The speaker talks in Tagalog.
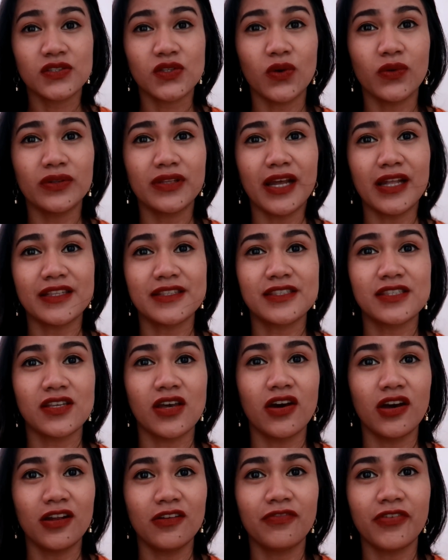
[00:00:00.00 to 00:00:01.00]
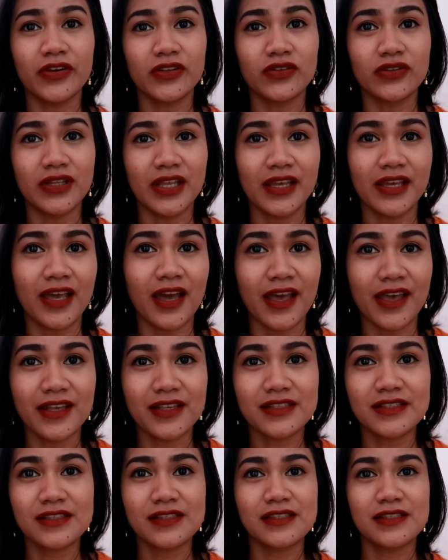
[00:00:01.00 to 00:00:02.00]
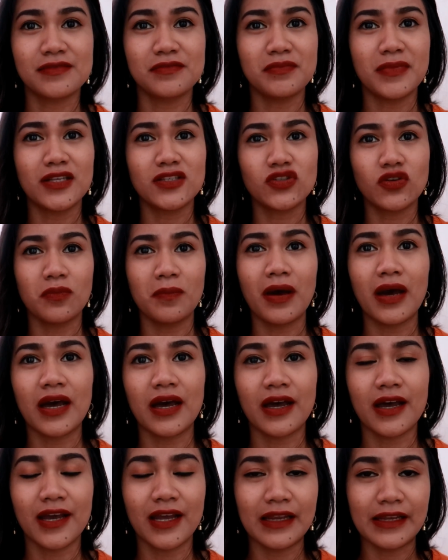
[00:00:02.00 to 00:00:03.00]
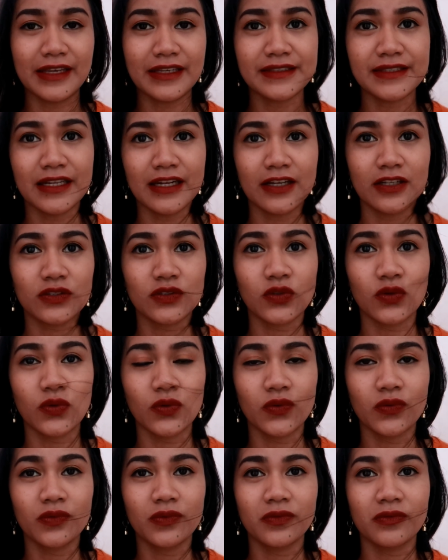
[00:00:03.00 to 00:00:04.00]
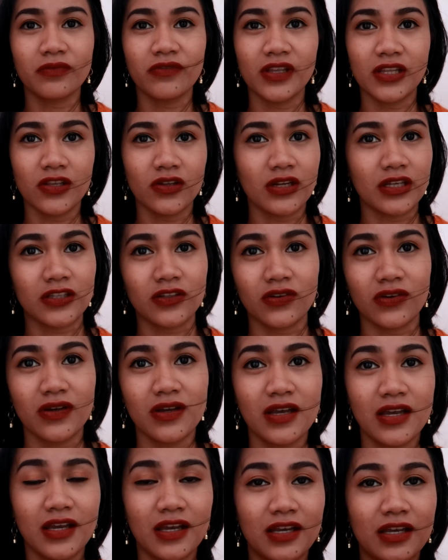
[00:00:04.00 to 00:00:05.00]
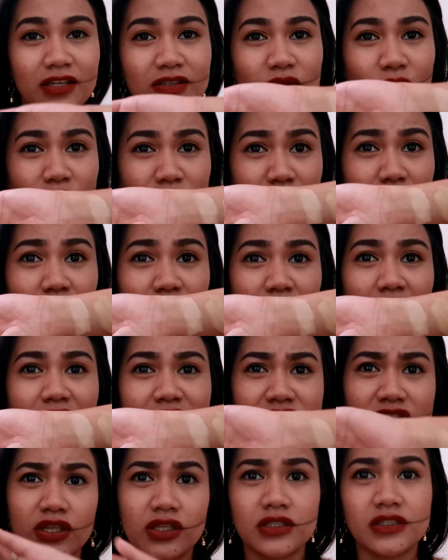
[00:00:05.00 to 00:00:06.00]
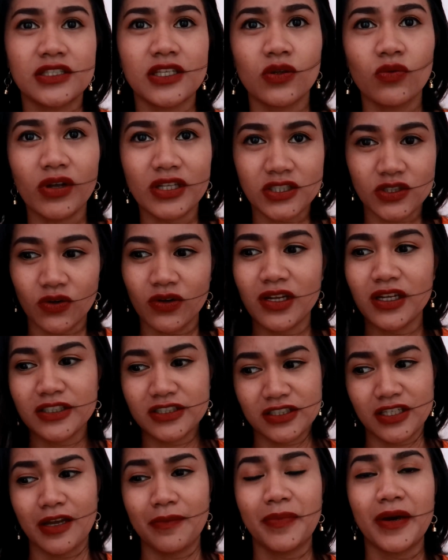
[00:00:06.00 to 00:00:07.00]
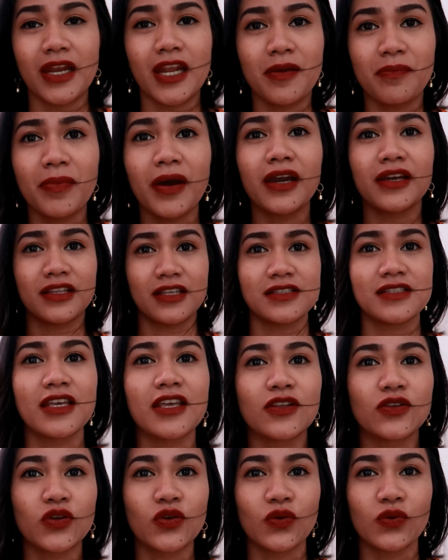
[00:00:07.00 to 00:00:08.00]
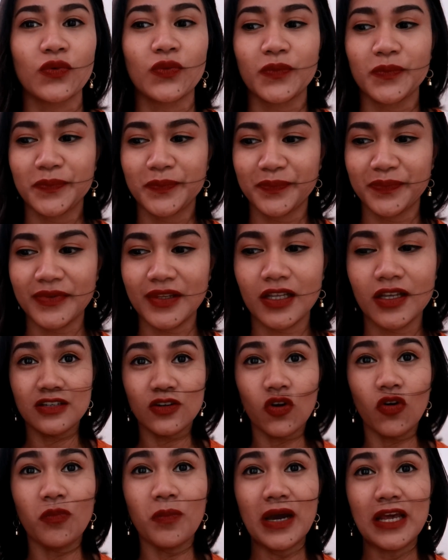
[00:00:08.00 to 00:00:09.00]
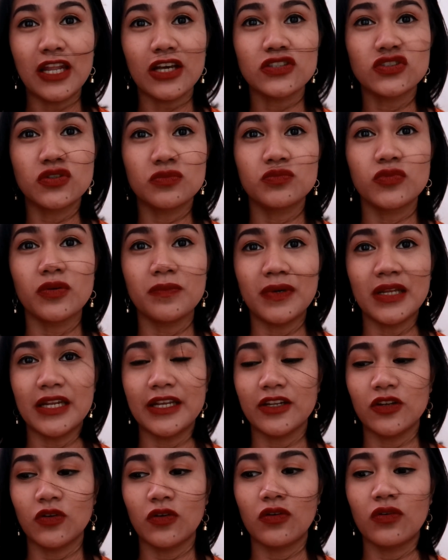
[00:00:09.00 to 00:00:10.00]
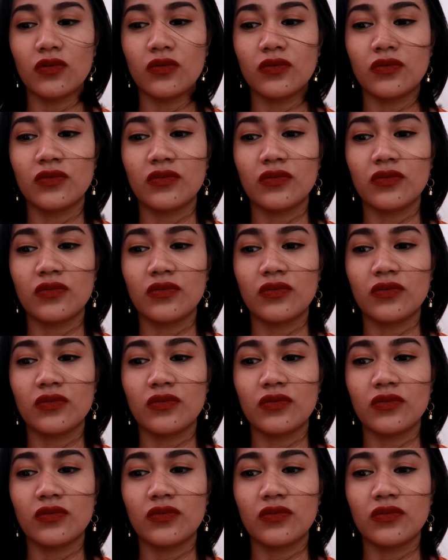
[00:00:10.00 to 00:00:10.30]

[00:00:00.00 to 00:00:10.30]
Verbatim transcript: So, that's all for today, guys. Medyo maiksi lang tong video na to. So, yun nga. Sinwatch ko lang siya para ipakita sa inyo yung... Kung balak nung bumili nung...